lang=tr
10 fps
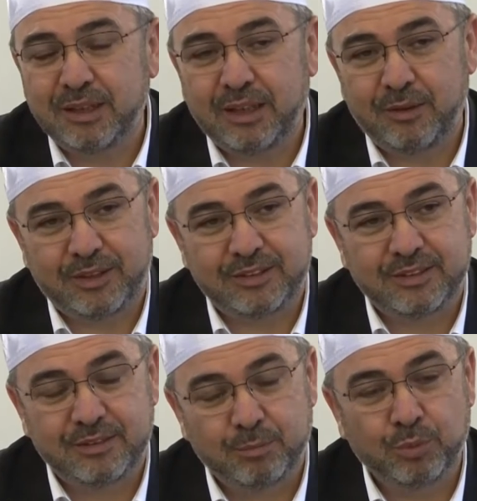
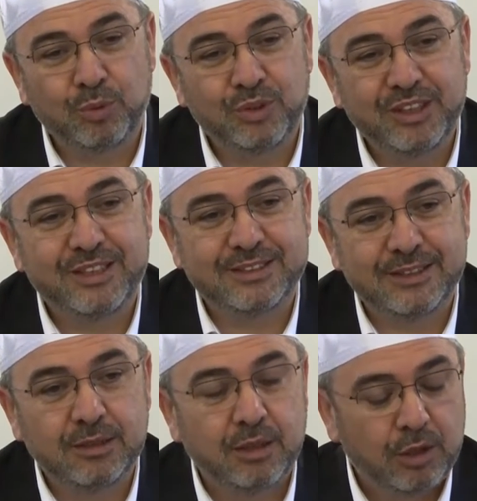Evet, bugün
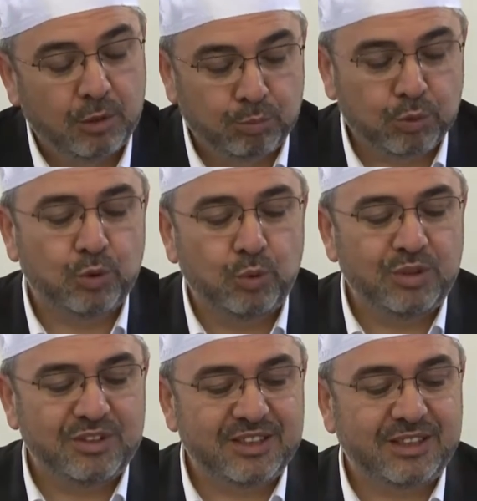dirisin.
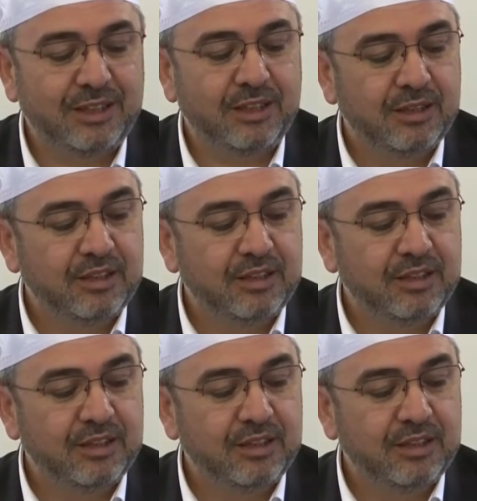Bugünün diri